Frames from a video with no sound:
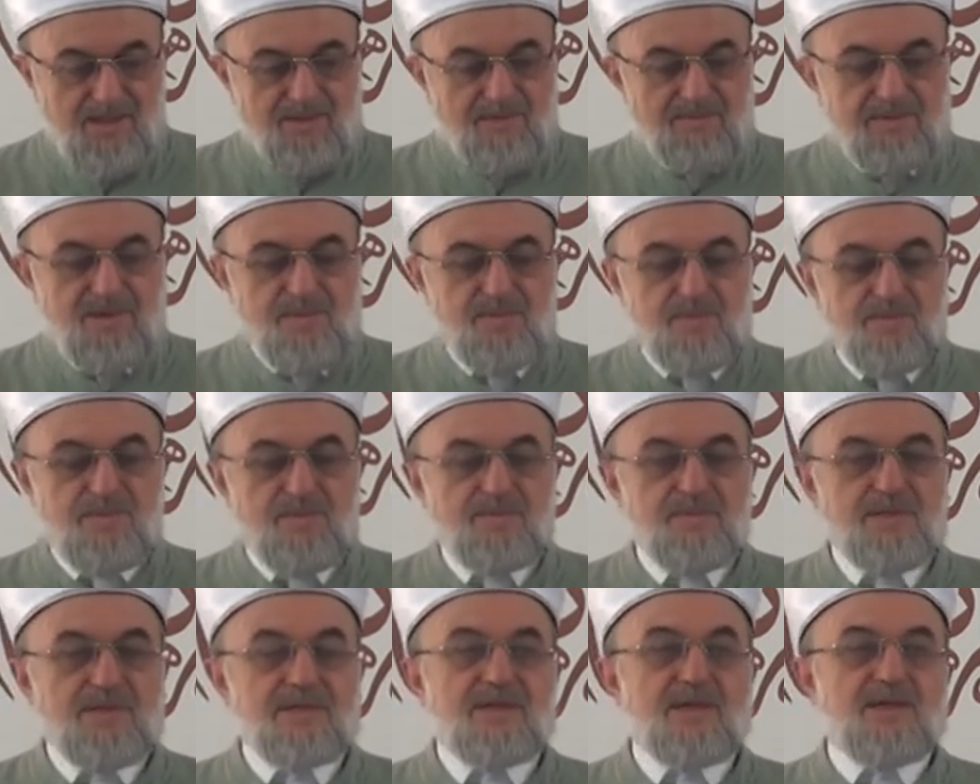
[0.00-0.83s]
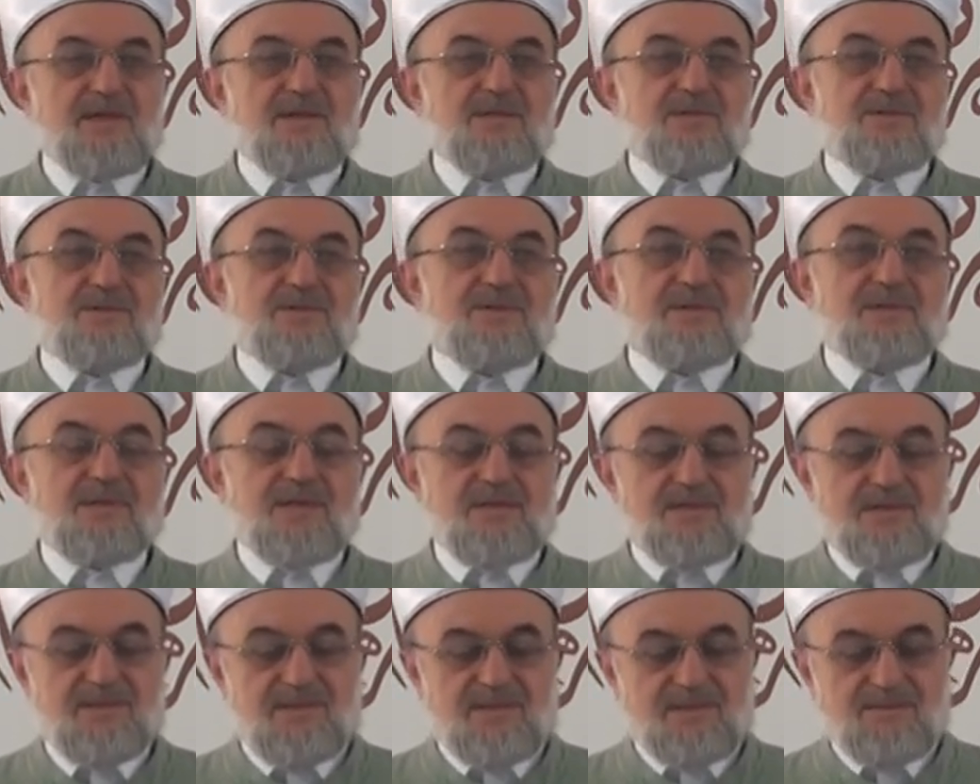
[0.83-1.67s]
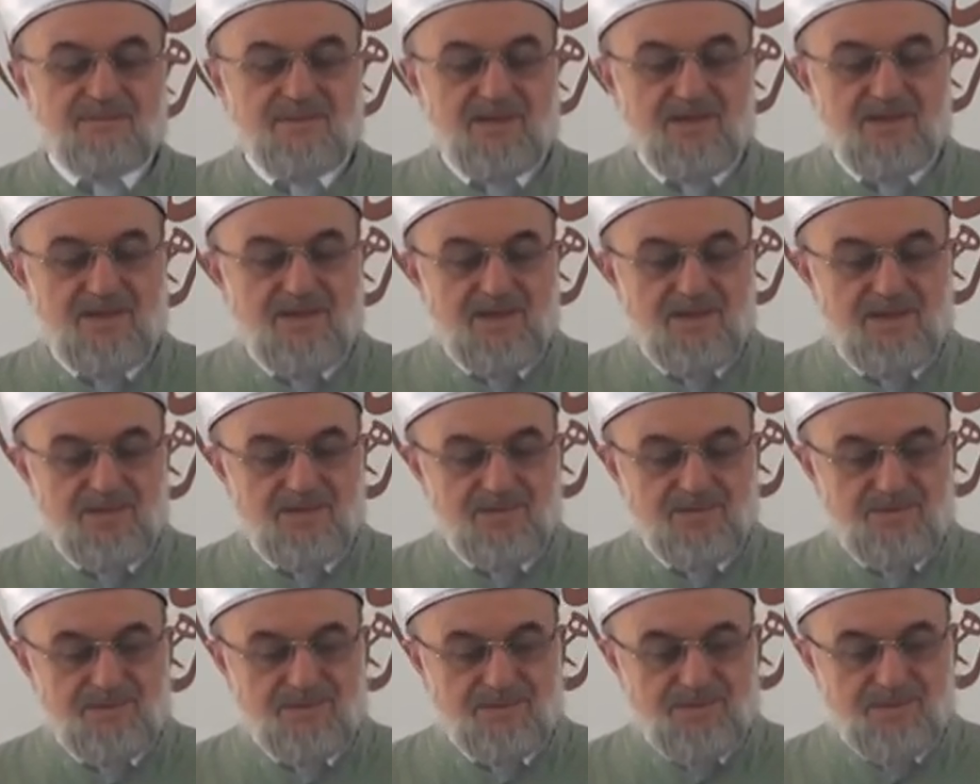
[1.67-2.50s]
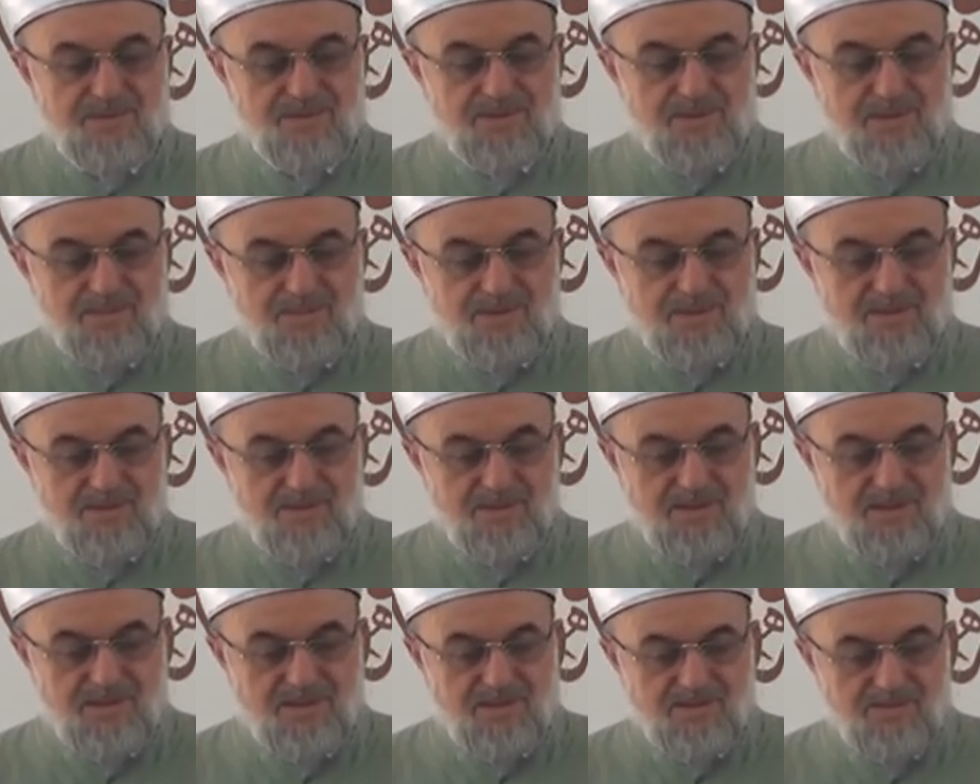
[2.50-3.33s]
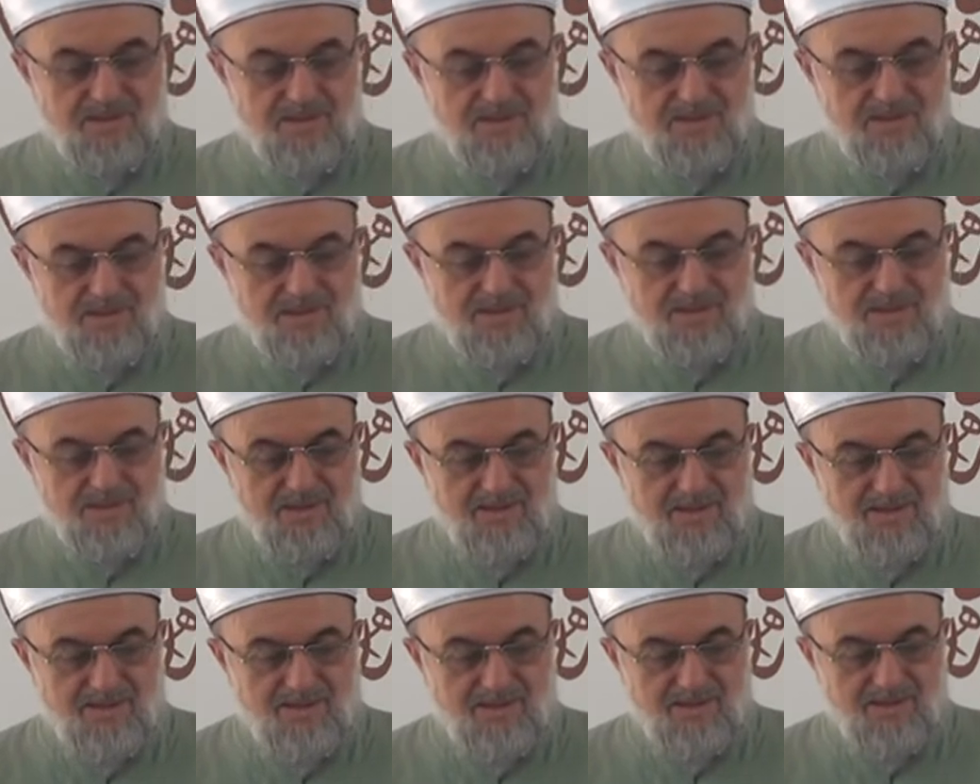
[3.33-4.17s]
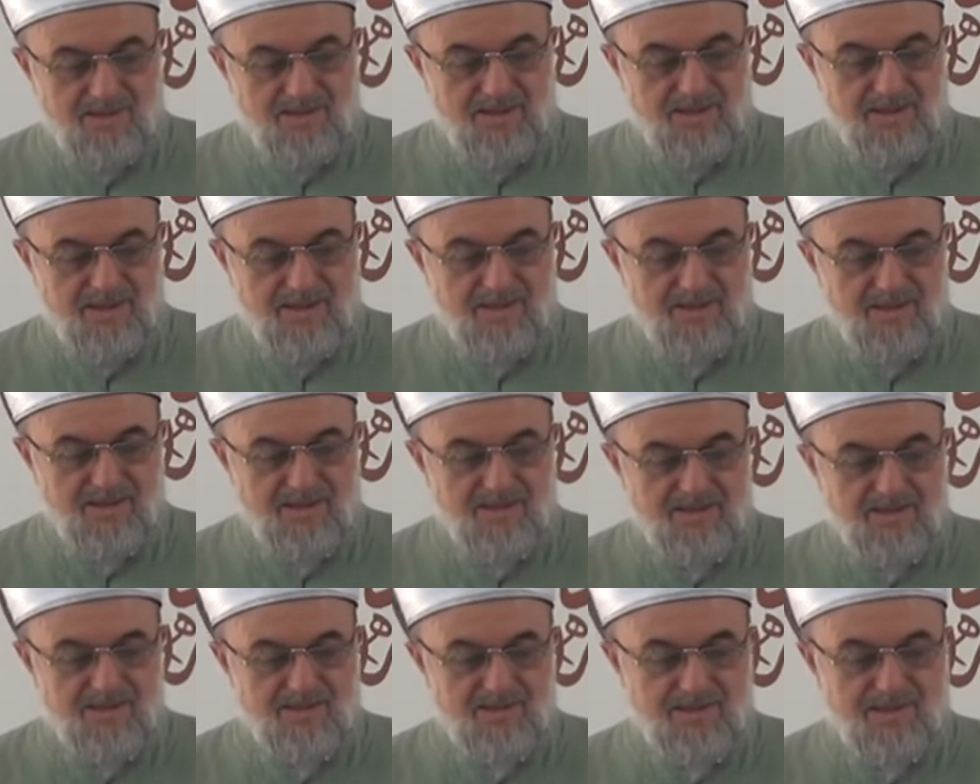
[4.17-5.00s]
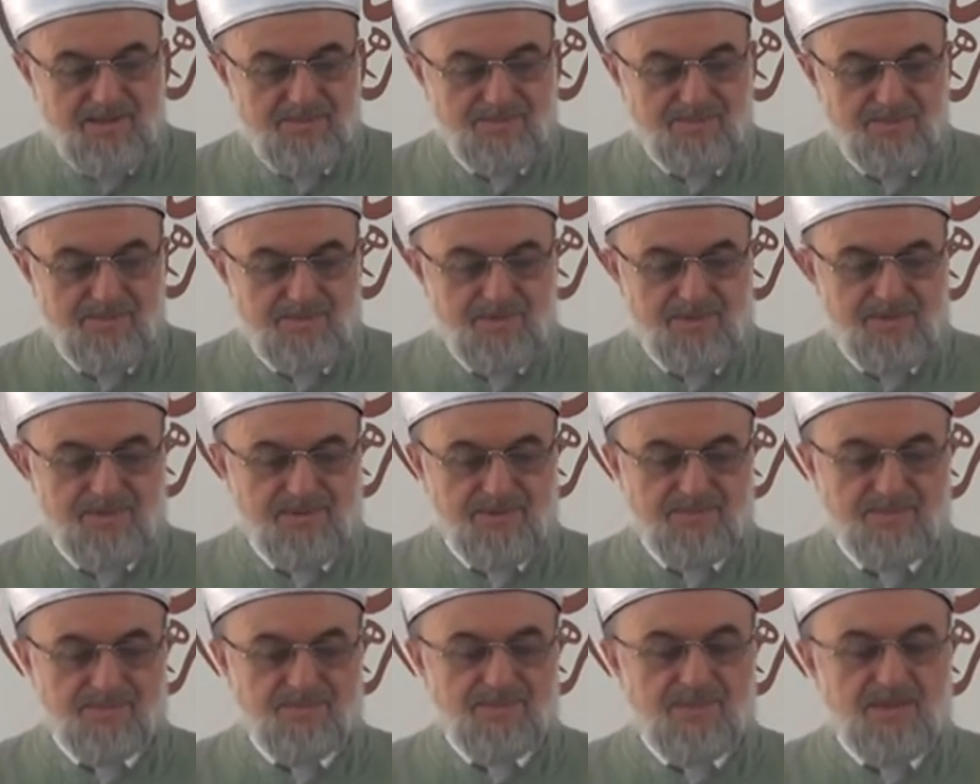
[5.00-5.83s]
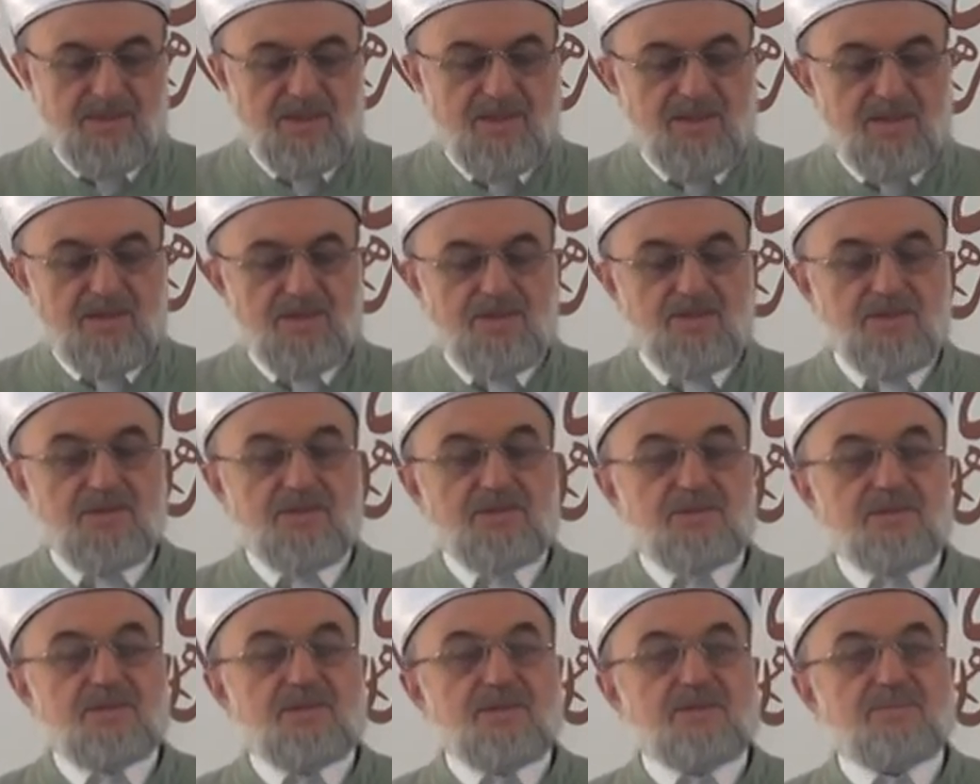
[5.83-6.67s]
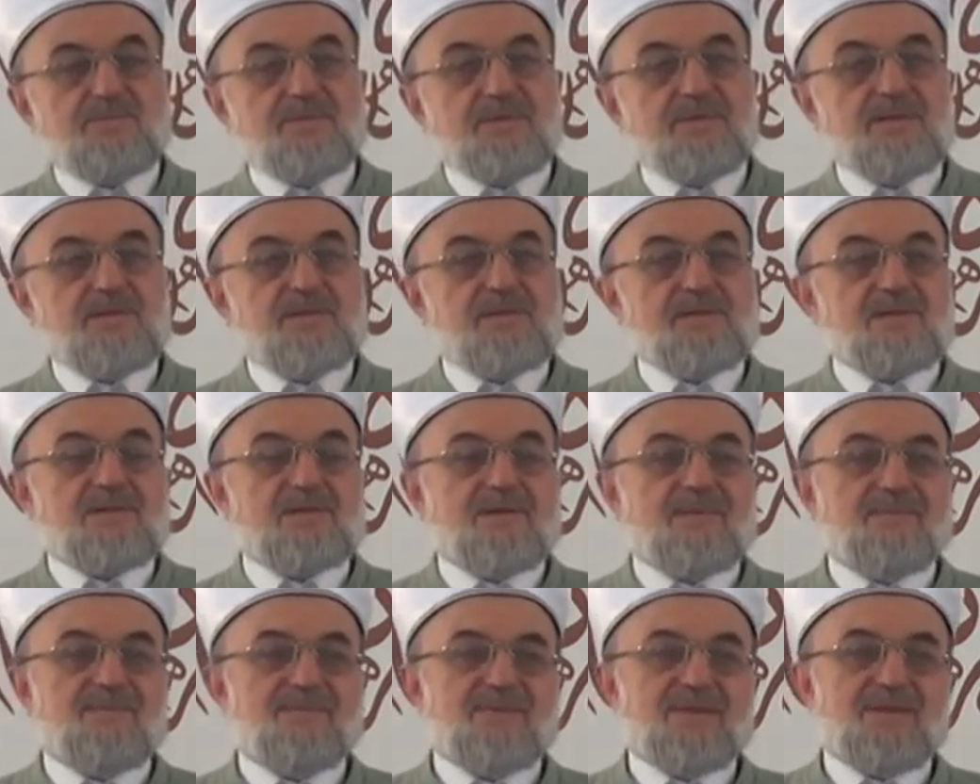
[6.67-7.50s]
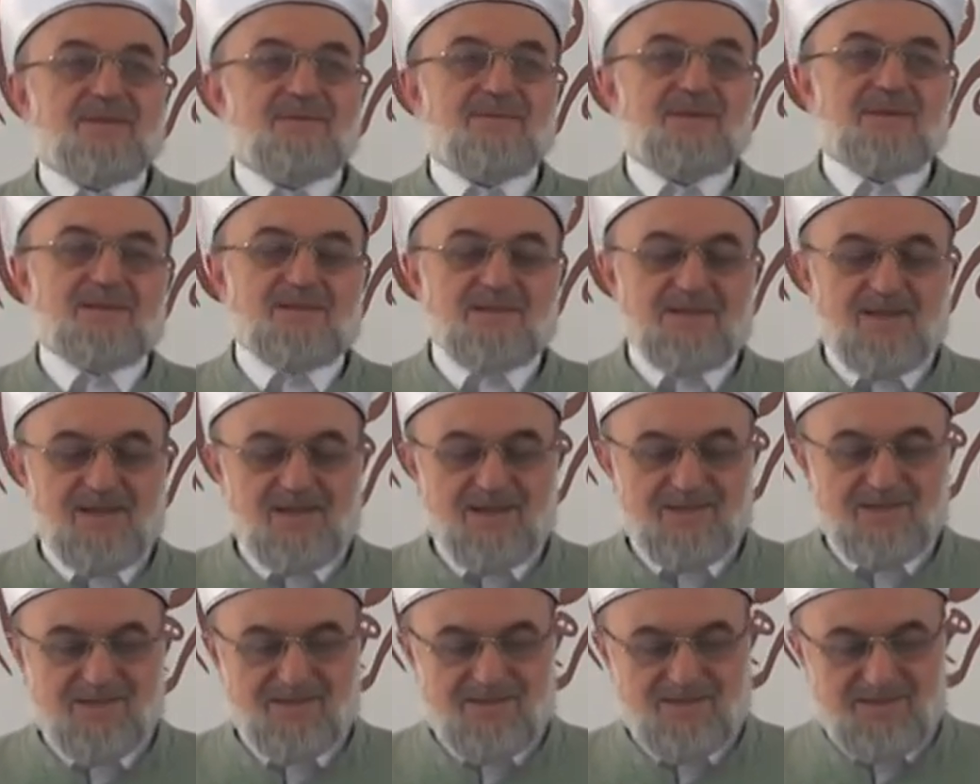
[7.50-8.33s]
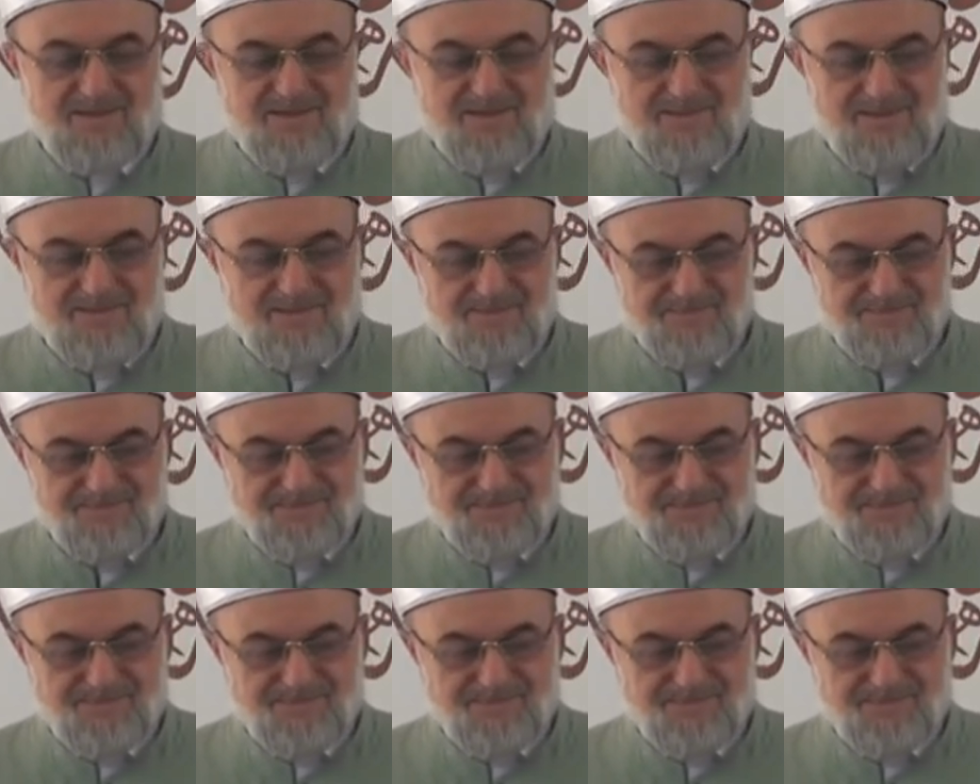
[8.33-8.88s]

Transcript: Ve müminler diyorlar ki ve kalu semi'na ve atana ey Rabbimiz işittik biz ve itaat ettik.